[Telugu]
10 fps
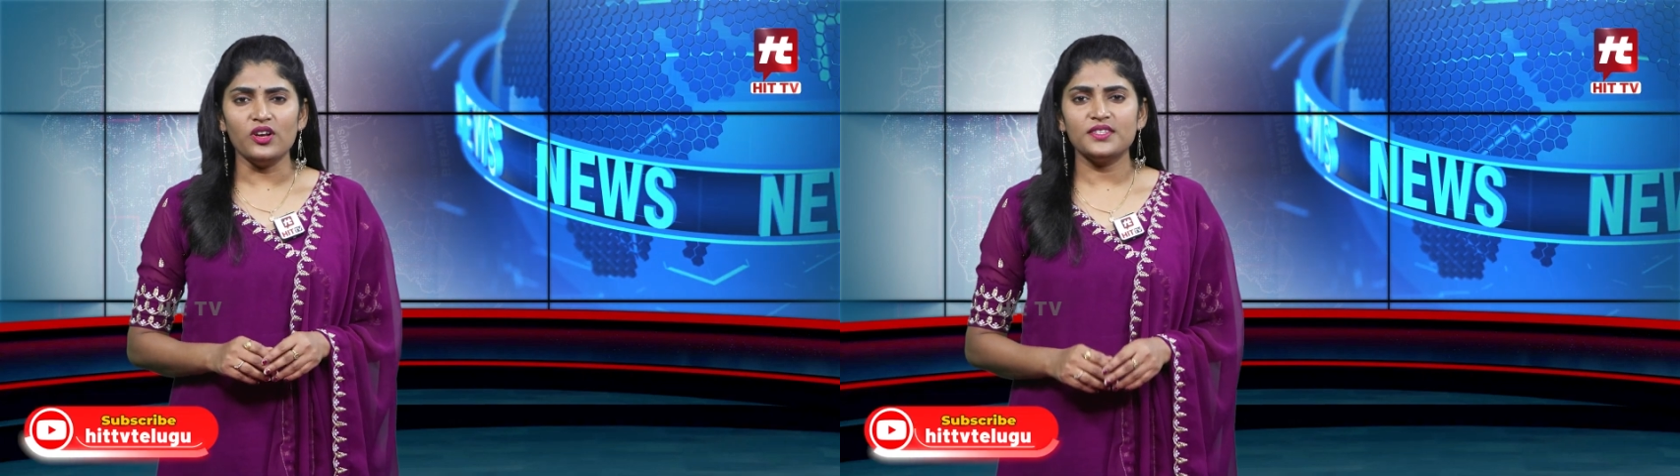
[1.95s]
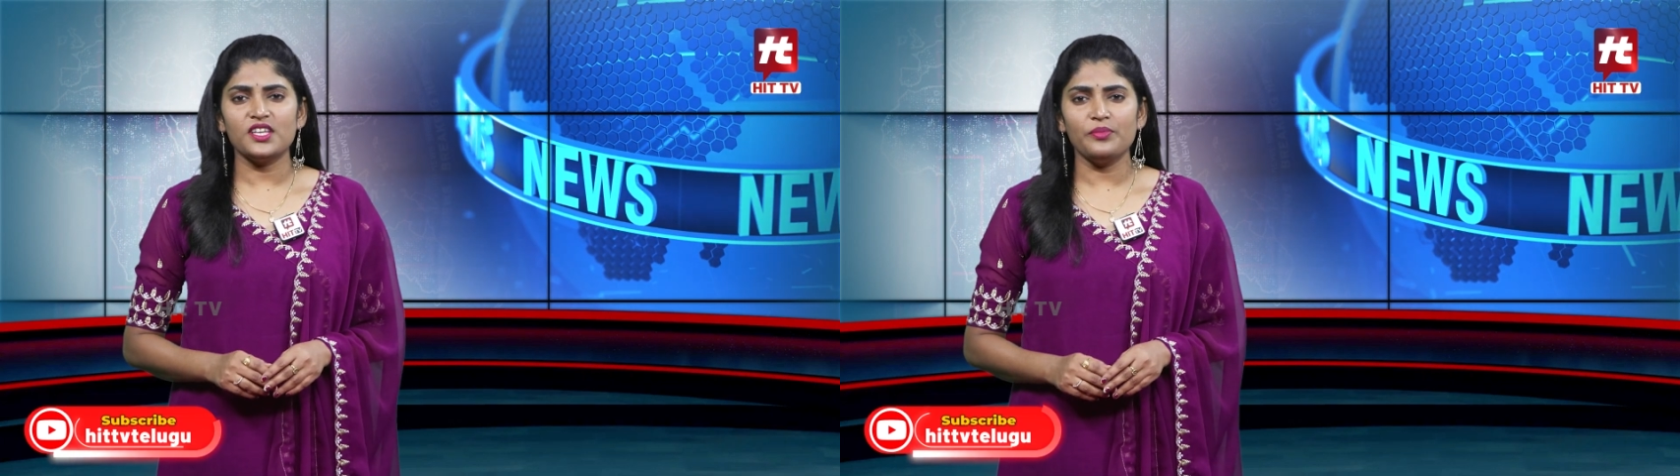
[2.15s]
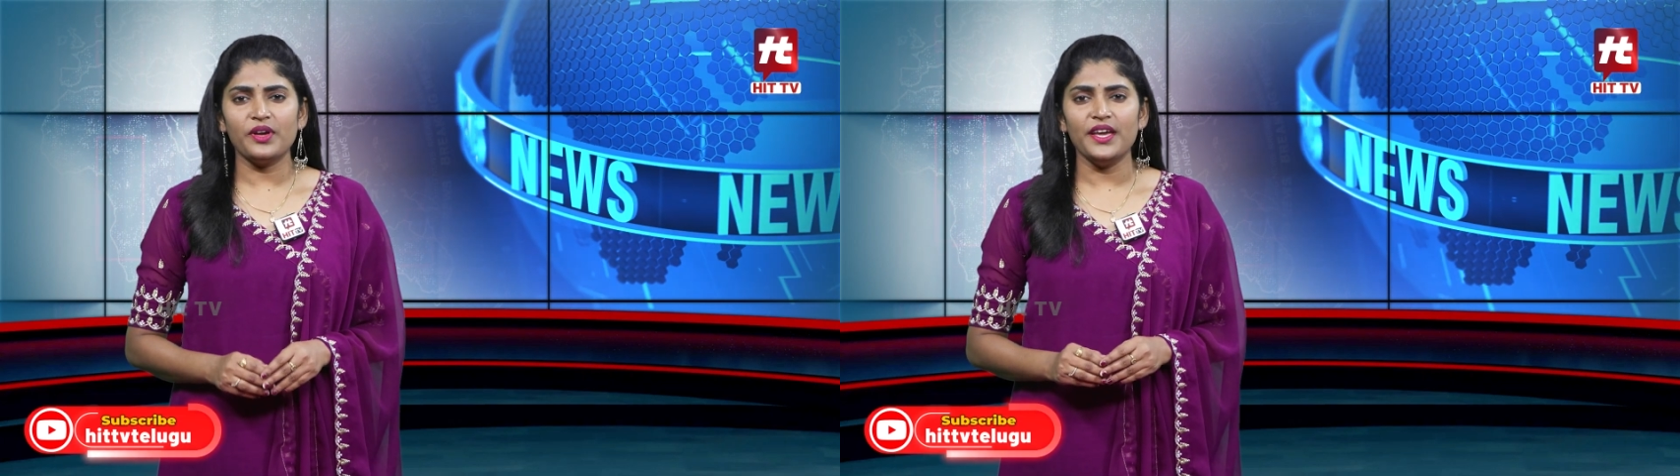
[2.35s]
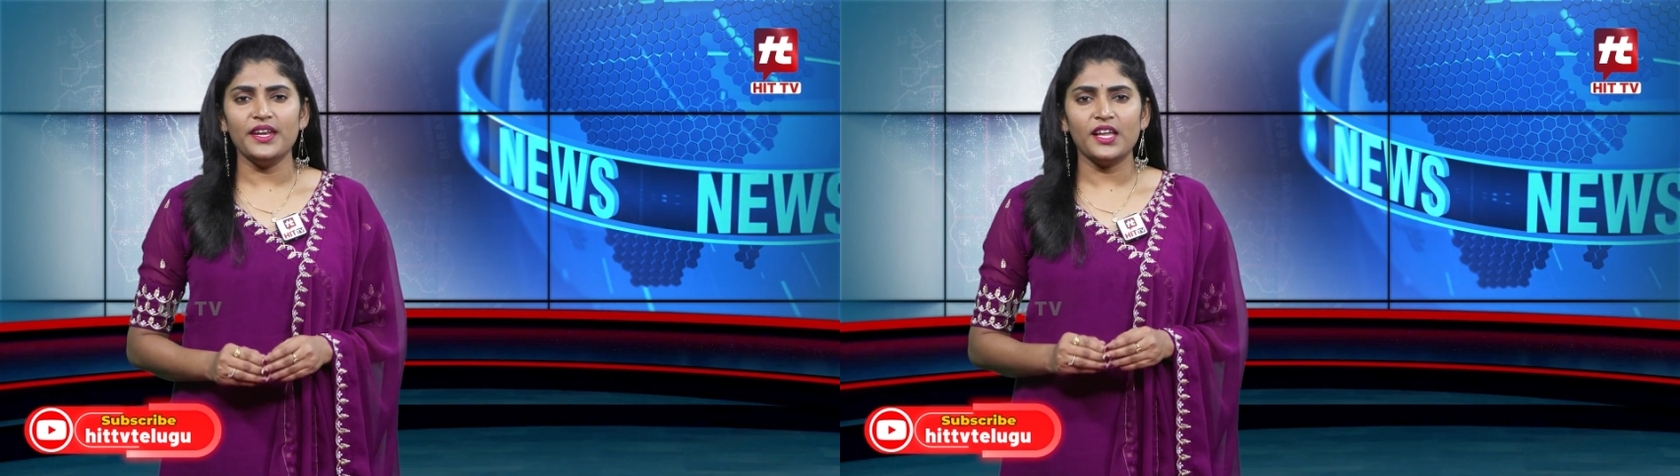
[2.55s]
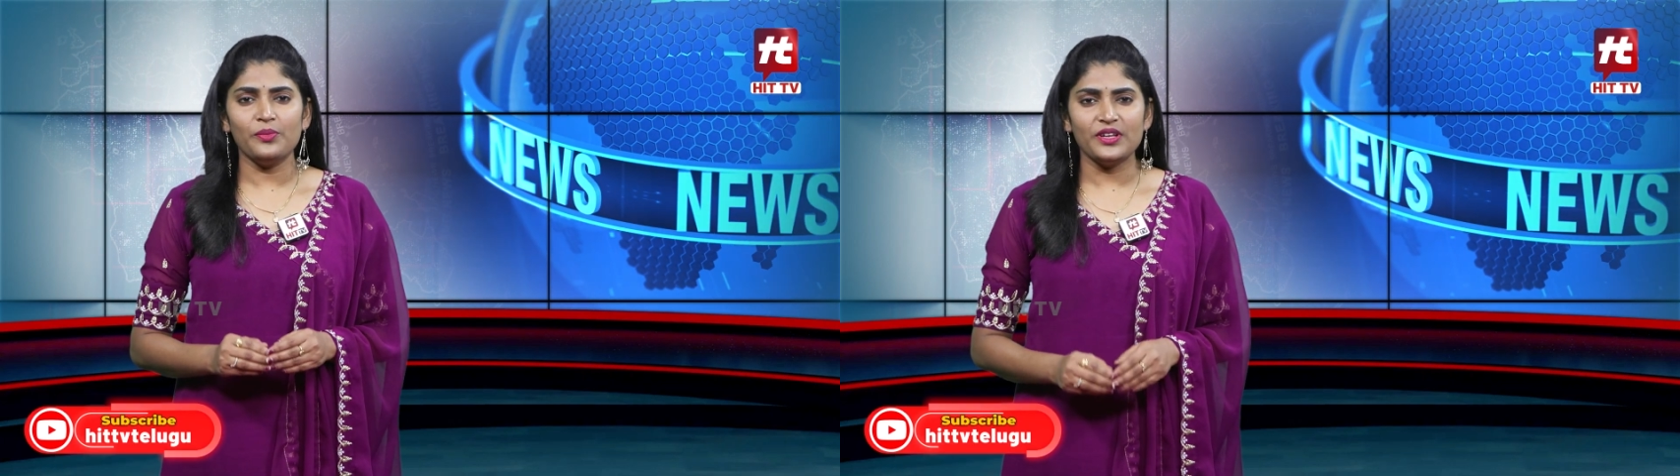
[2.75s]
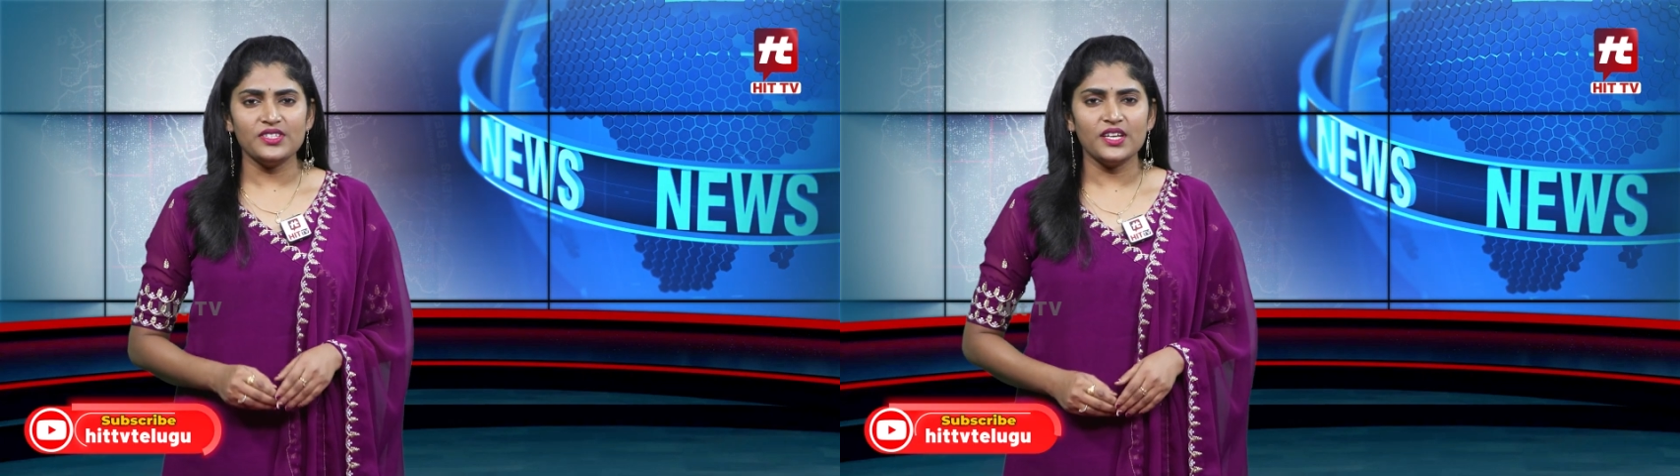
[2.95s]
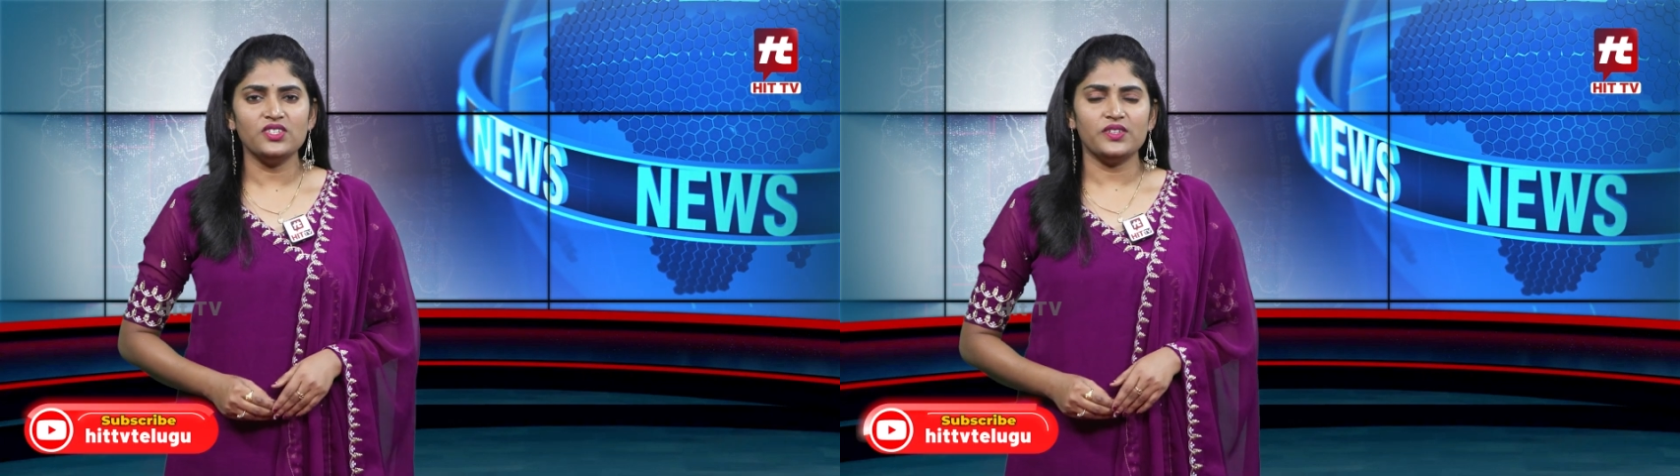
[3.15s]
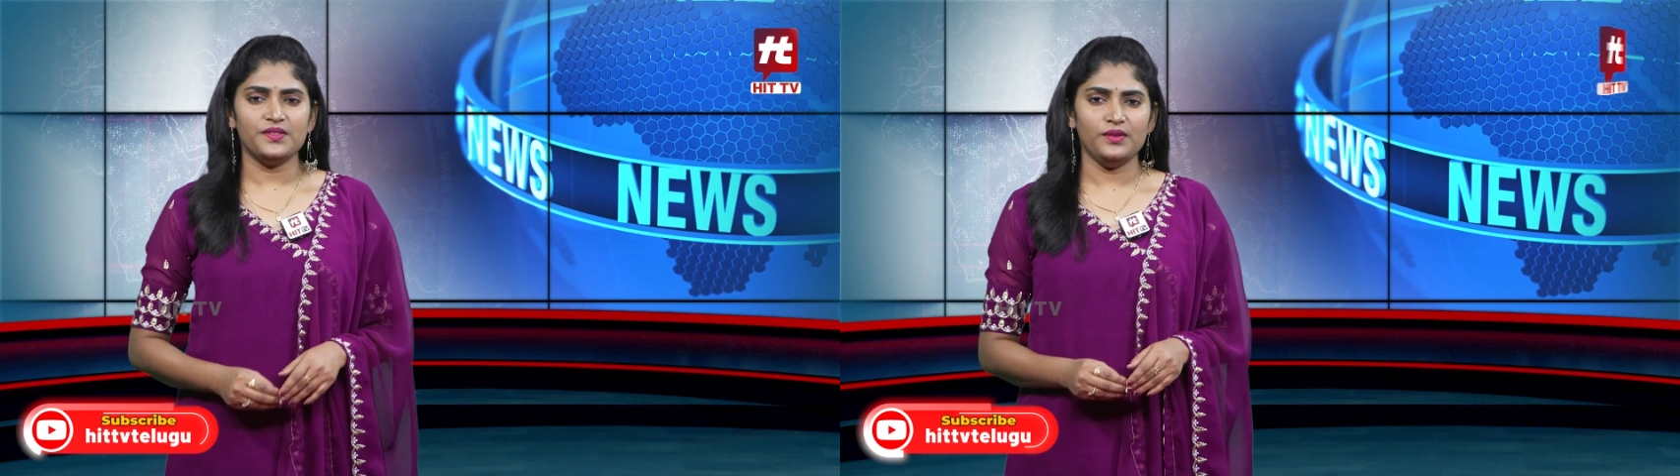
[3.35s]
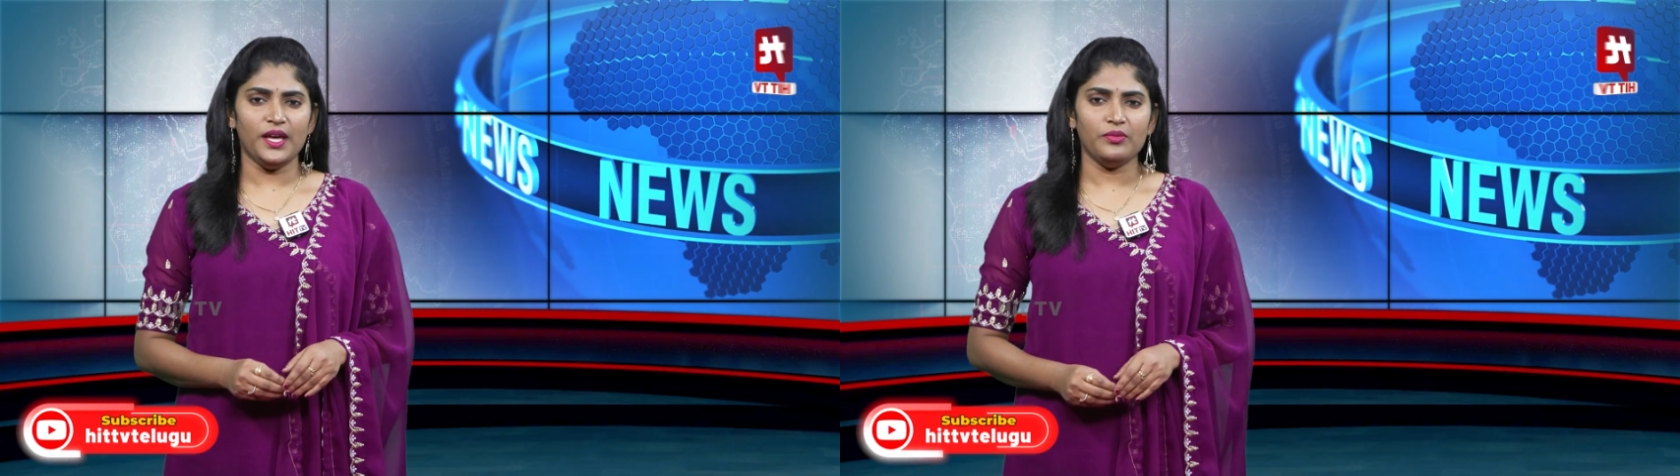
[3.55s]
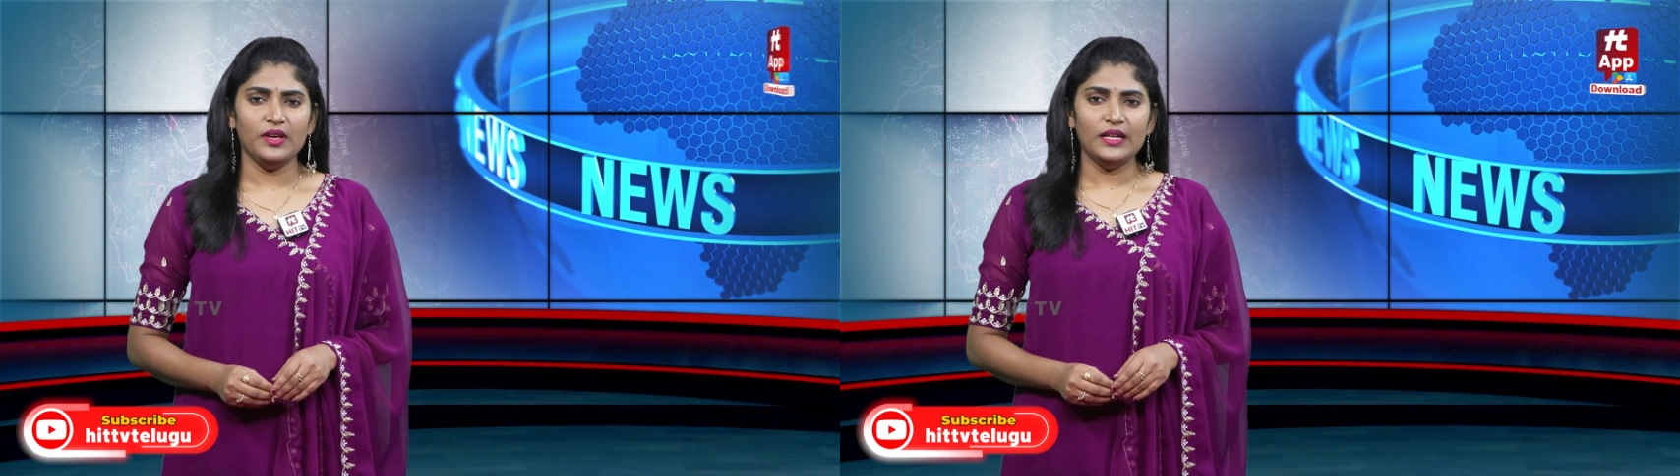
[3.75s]
నాన్ స్టాప్ గా ఎన్నికల ప్రచారం
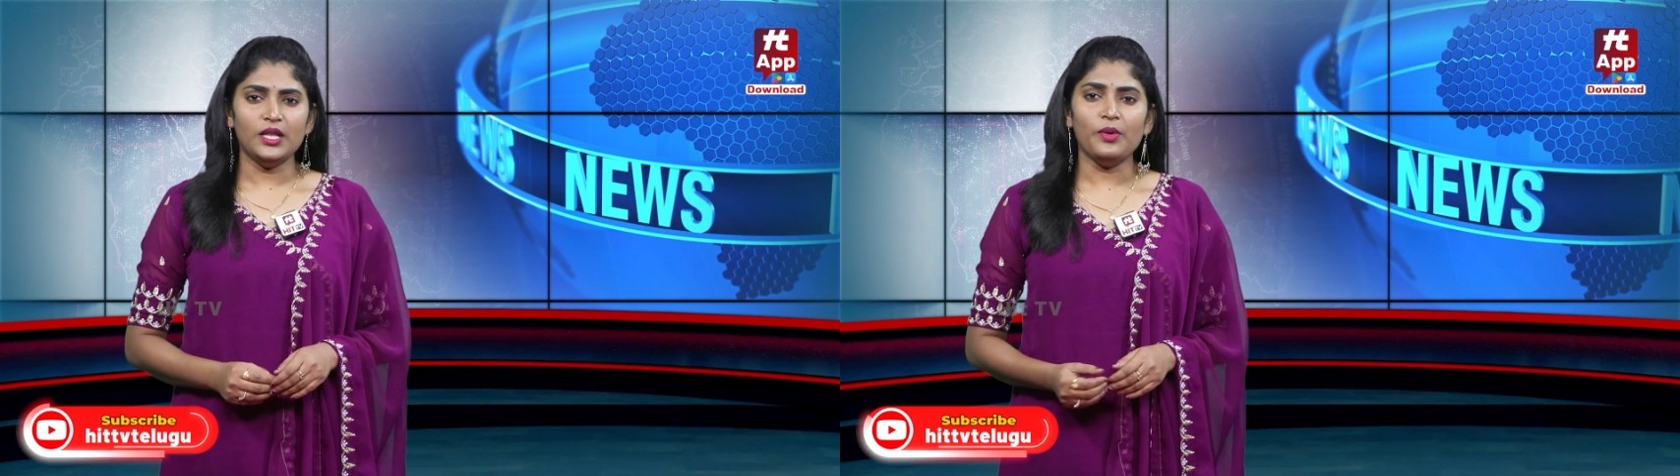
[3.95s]
చేస్తున్నారు